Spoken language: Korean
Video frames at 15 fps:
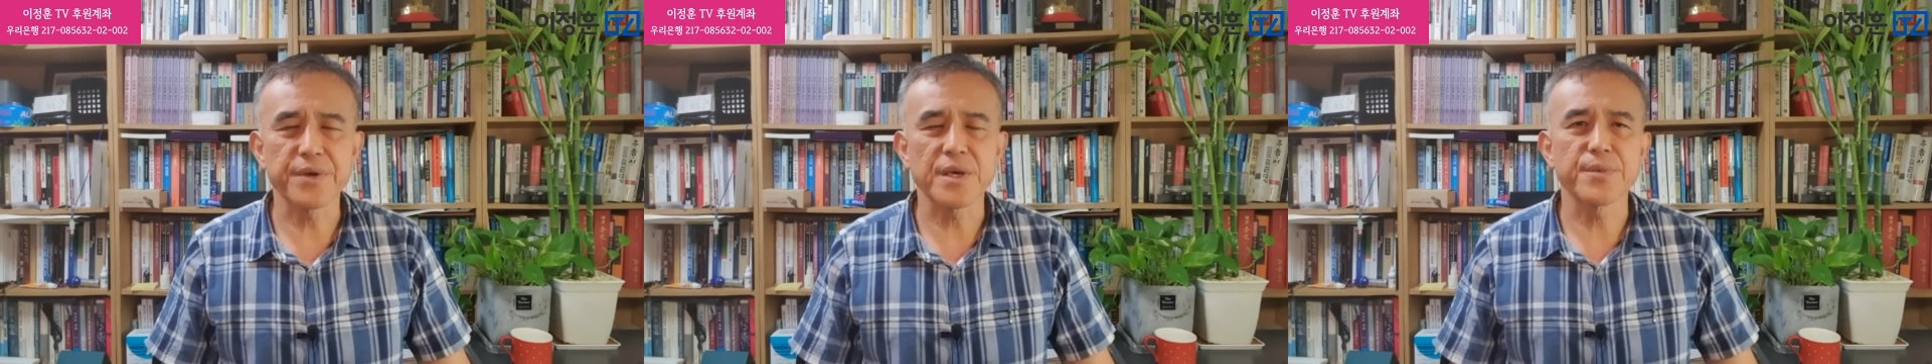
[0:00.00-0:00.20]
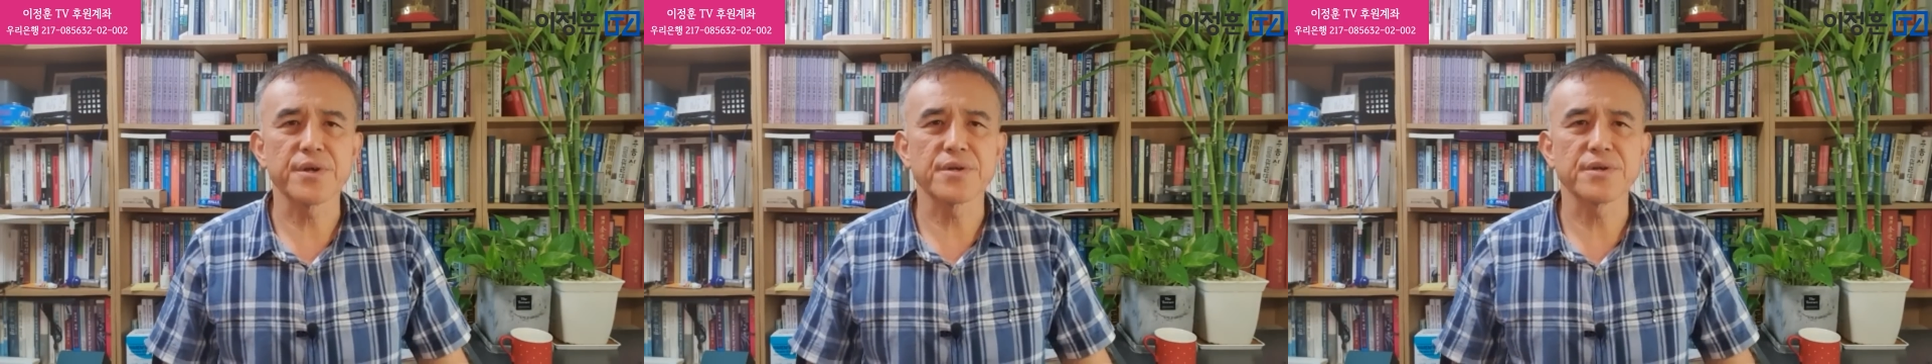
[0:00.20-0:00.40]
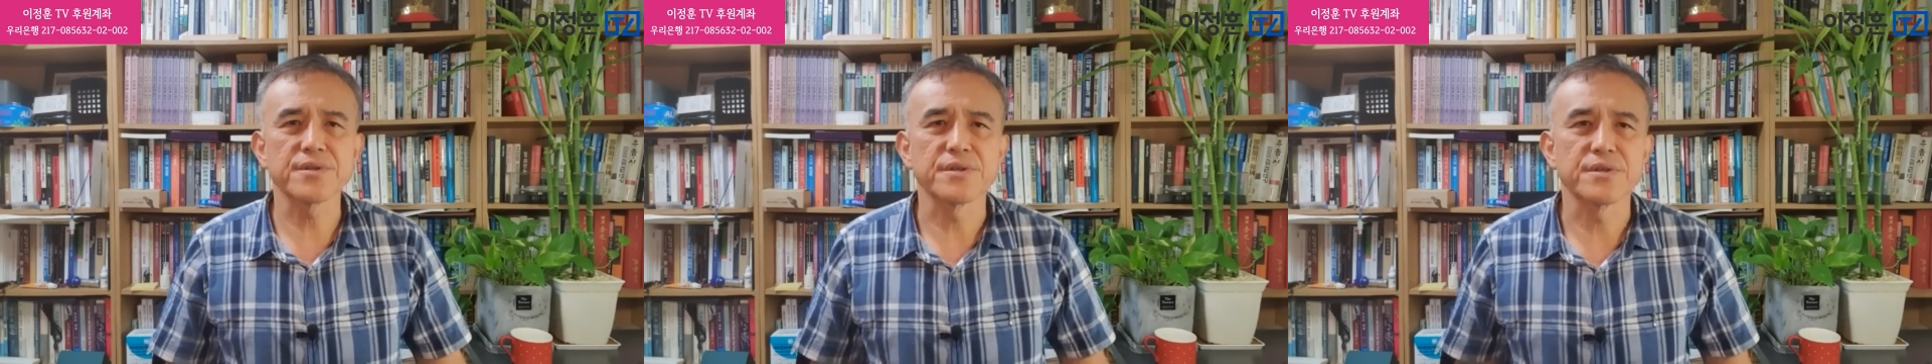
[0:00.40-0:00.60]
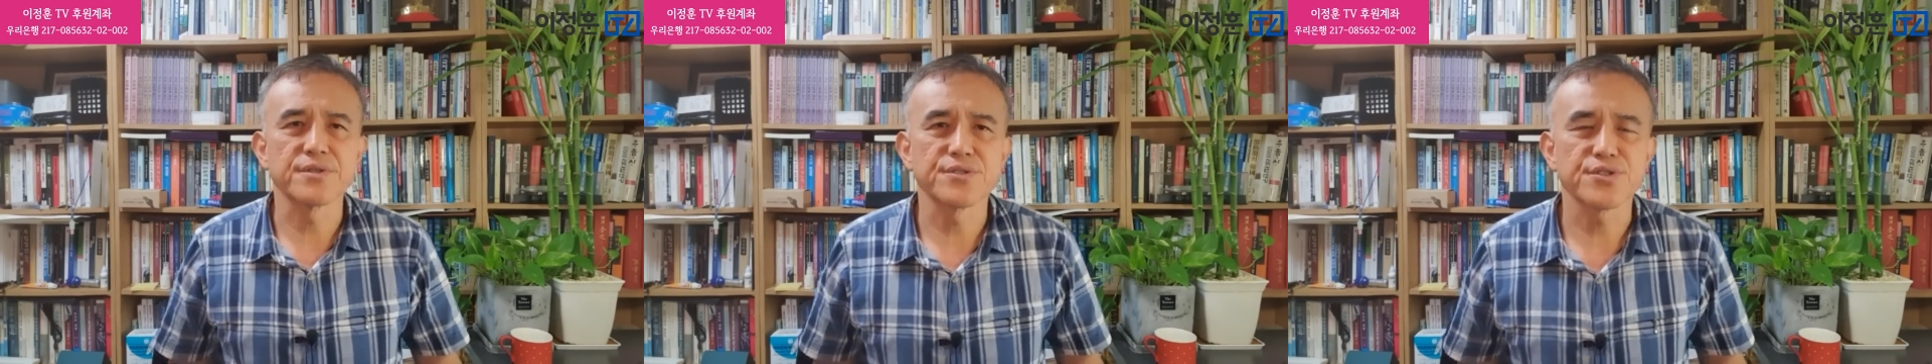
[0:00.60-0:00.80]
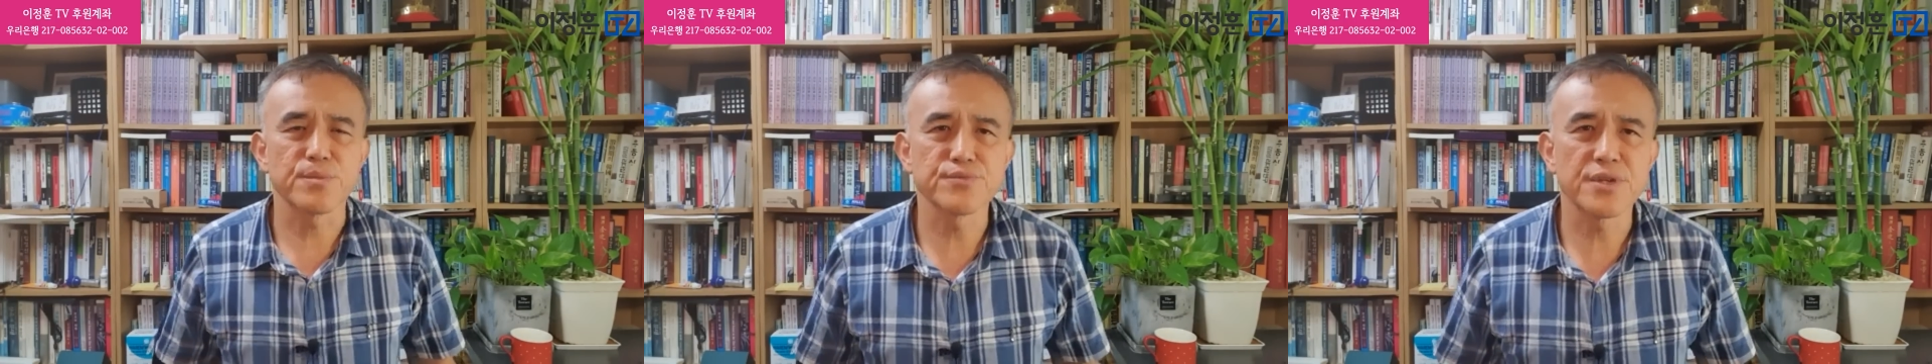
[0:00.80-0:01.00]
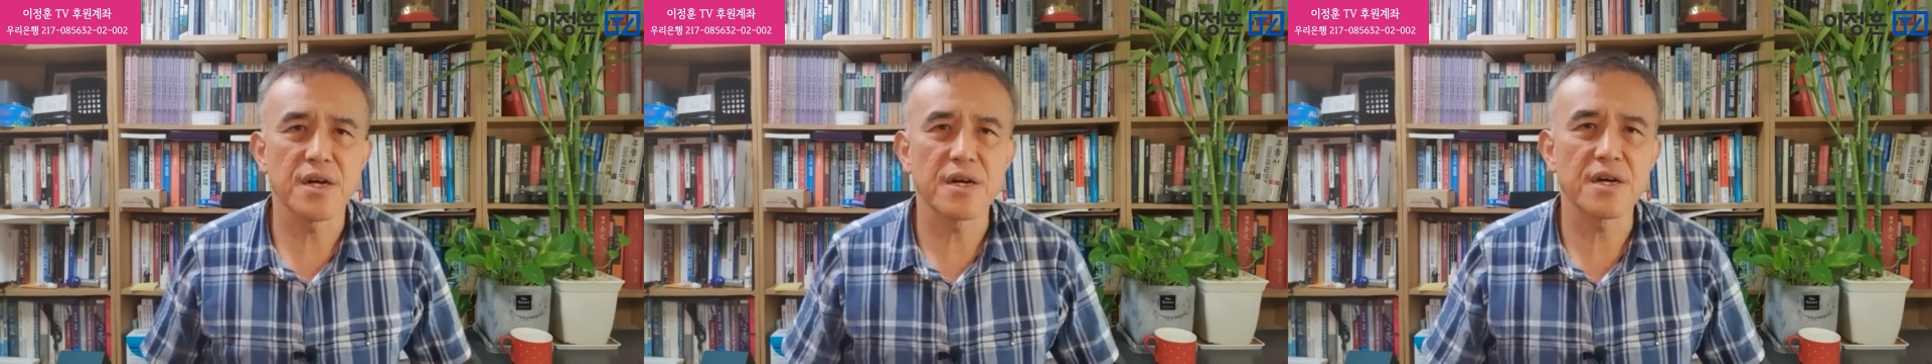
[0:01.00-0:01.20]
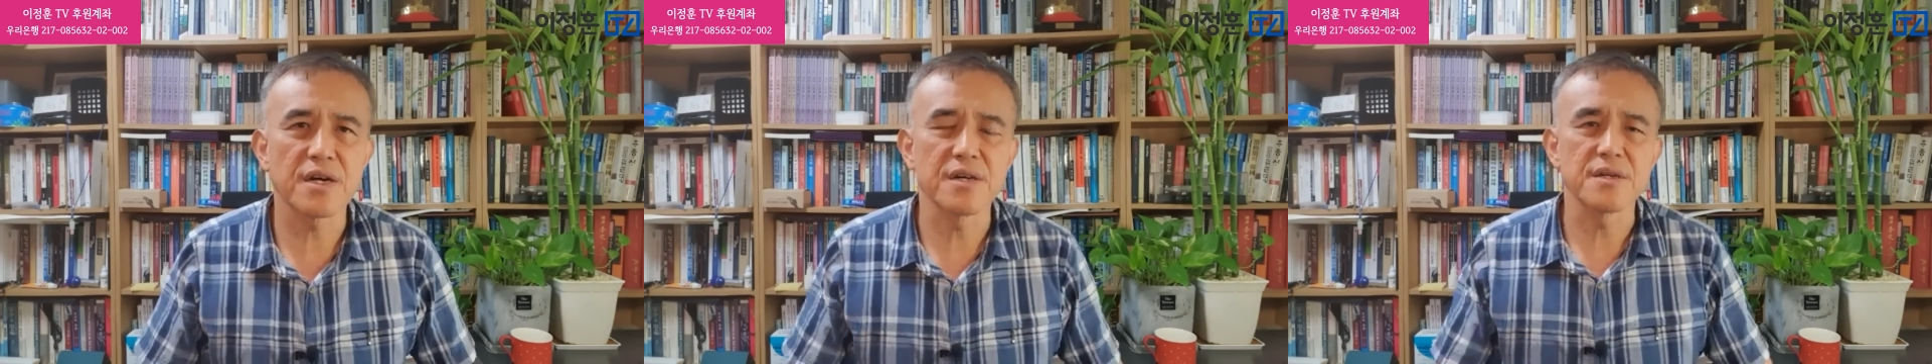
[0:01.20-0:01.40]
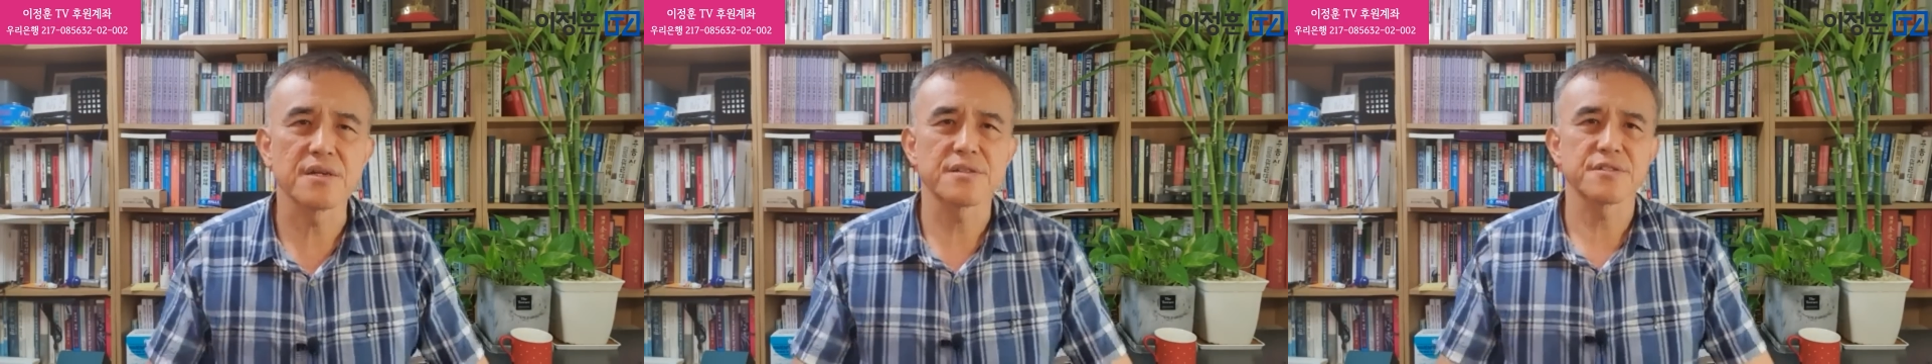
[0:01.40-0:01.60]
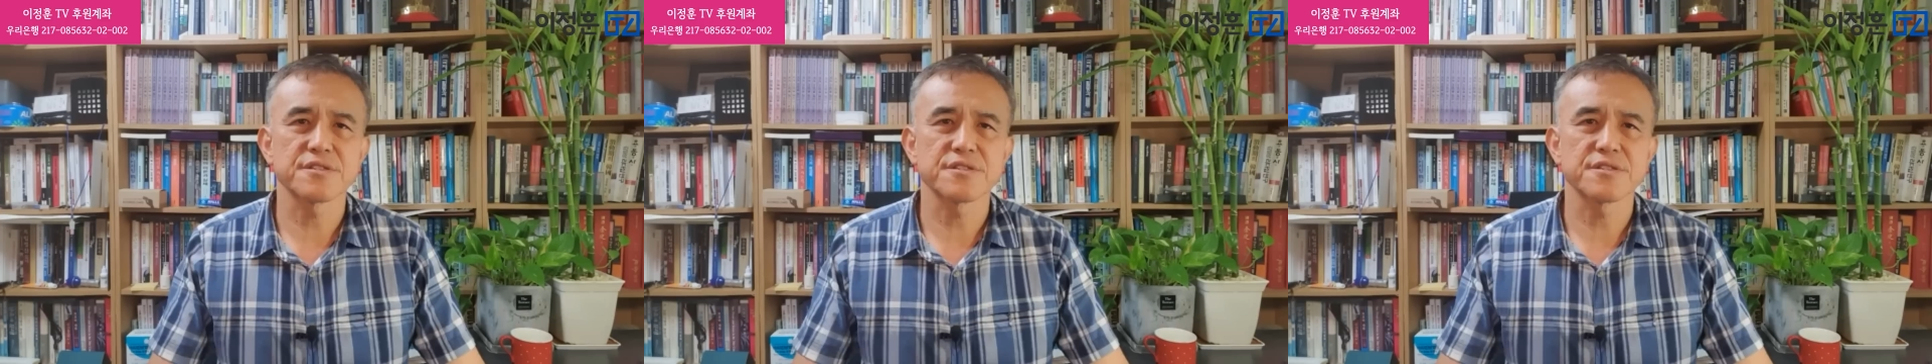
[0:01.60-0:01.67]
빼면은 전부 다가